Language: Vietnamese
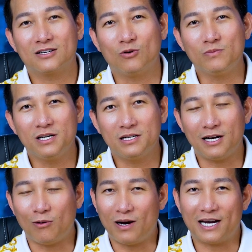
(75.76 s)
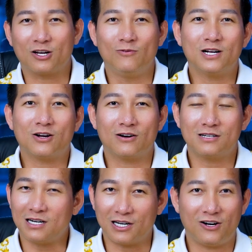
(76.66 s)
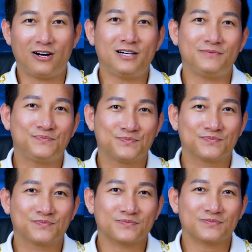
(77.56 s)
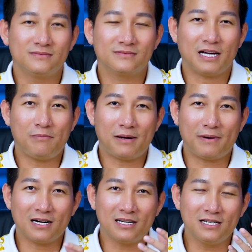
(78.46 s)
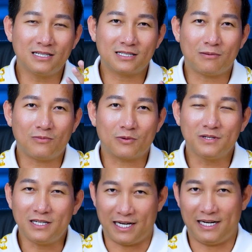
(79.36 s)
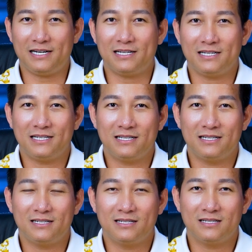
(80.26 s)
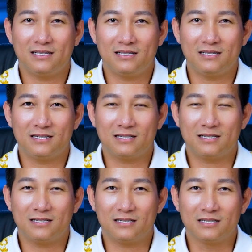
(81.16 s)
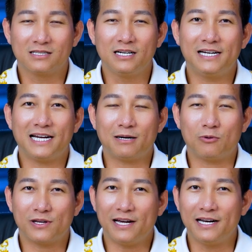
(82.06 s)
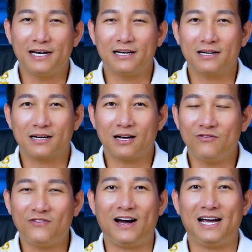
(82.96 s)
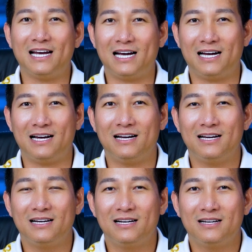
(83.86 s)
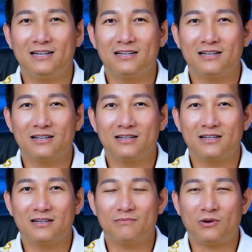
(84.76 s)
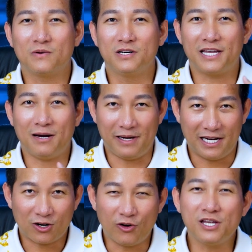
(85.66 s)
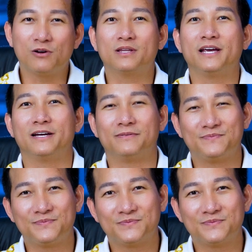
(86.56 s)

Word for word: cũng như đồng hành cùng với con rất là khó cái may mắn lớn nhất trong một đứa trẻ uh, được sinh ra trong một gia đình không phải là một người cha mẹ có nhiều tiền